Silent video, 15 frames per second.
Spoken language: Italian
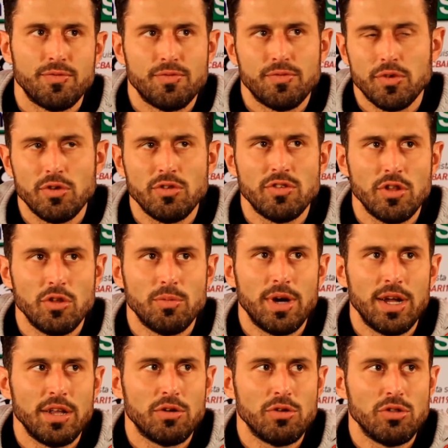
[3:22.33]
Forse
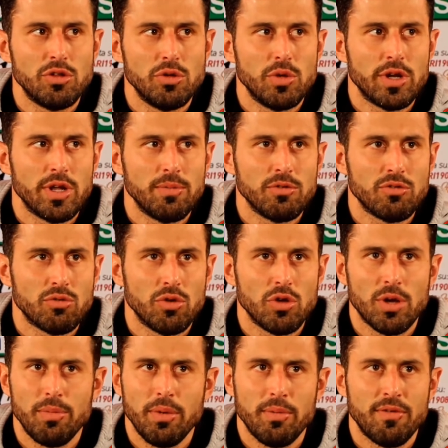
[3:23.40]
domani continueremo su quello
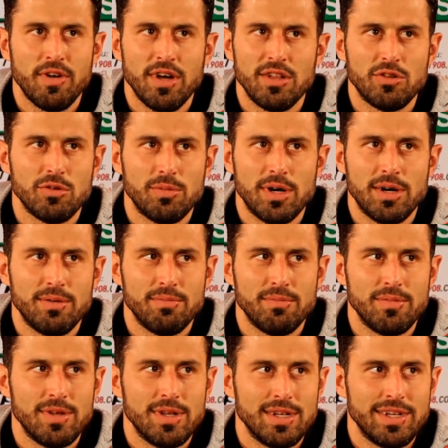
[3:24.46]
che abbiamo fatto, ma
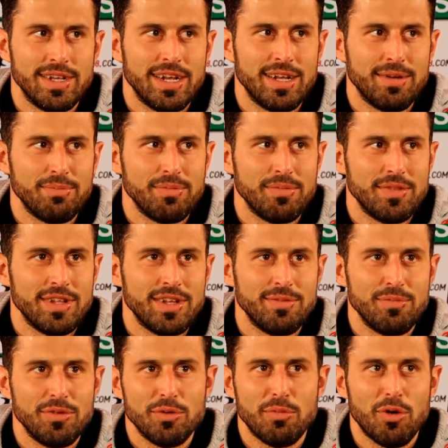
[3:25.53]
mm, nella,
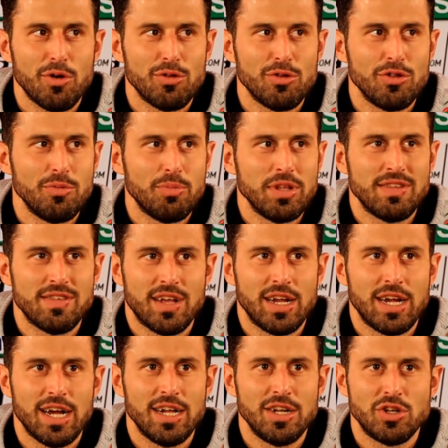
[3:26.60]
nel mio modo di
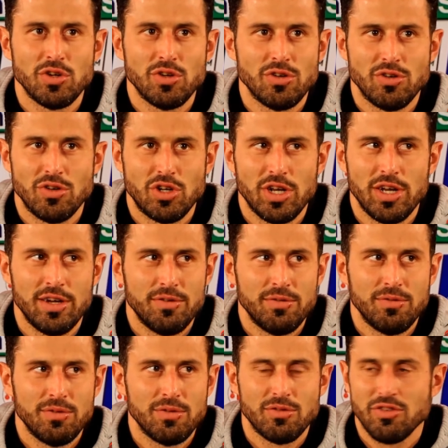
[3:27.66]
pensare calcio non c'è
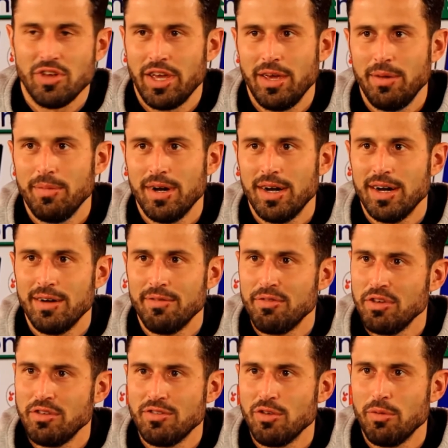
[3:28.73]
uno schema
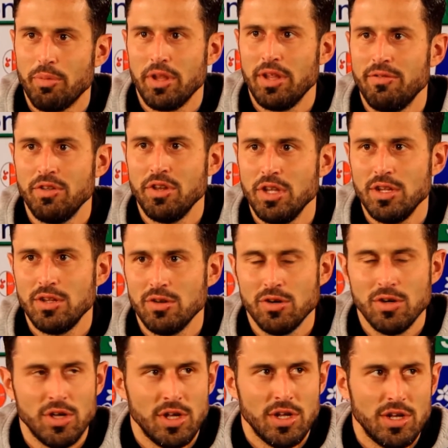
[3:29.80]
fisso e predefinito.